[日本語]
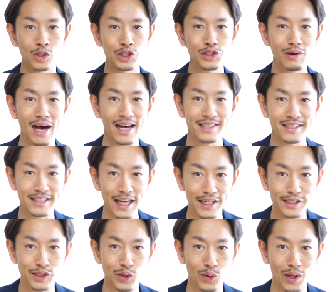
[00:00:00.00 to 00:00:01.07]
こんにちは
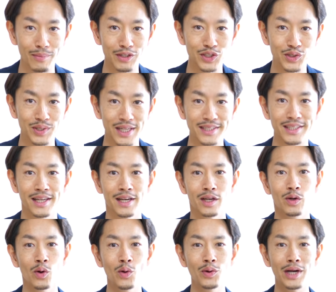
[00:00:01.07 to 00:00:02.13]
スタイリストの大山俊です
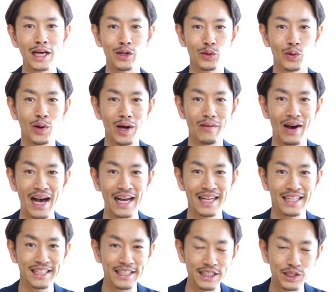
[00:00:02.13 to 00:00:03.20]
今回の動画
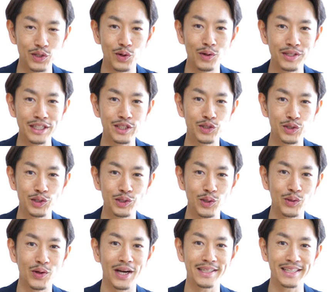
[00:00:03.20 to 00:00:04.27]
は非常に重
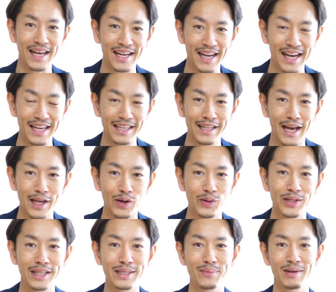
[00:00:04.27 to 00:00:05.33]
要度が高い内容
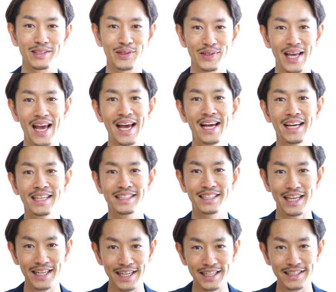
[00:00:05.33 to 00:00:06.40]
になってますので
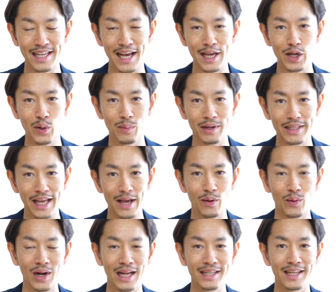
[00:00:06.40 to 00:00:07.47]
ぜひ最後まで
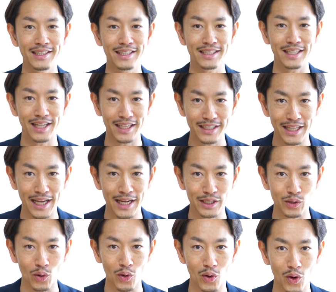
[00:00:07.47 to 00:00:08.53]
ご覧になっていただきたい
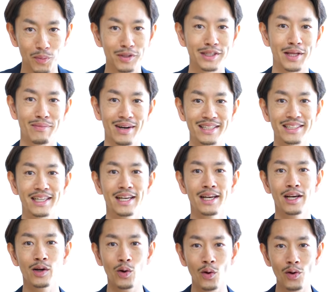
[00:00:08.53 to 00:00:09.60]
なと思っています
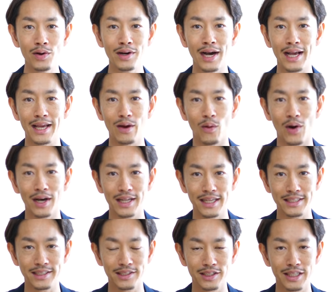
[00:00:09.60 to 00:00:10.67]
今回お
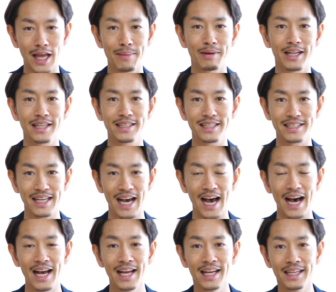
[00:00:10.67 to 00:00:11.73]
話しするテーマなんです
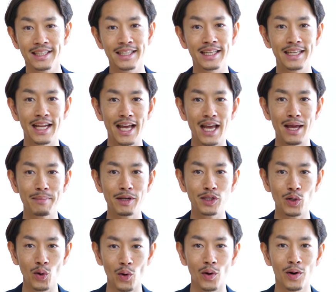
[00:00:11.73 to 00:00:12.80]
がきれい
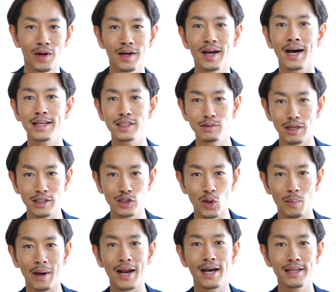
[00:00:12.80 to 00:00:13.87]
めとカジュアル
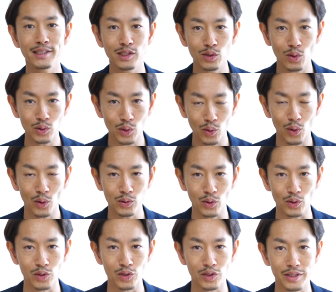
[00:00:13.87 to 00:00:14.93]
のバランスを取ろう
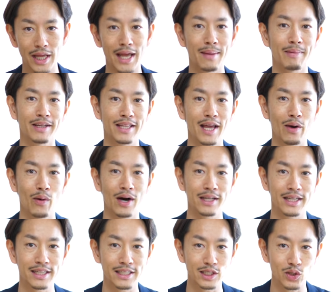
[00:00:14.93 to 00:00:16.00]
というテーマでお
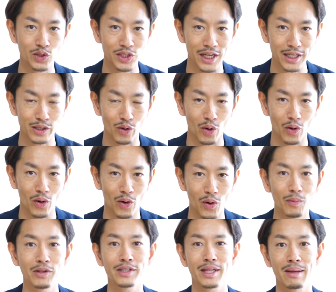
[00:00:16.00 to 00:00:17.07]
話をしたいと
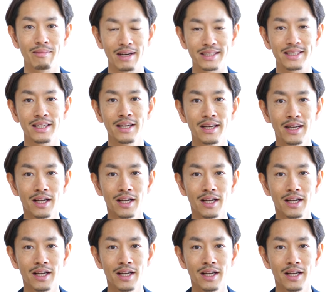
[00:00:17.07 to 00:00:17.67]
思っています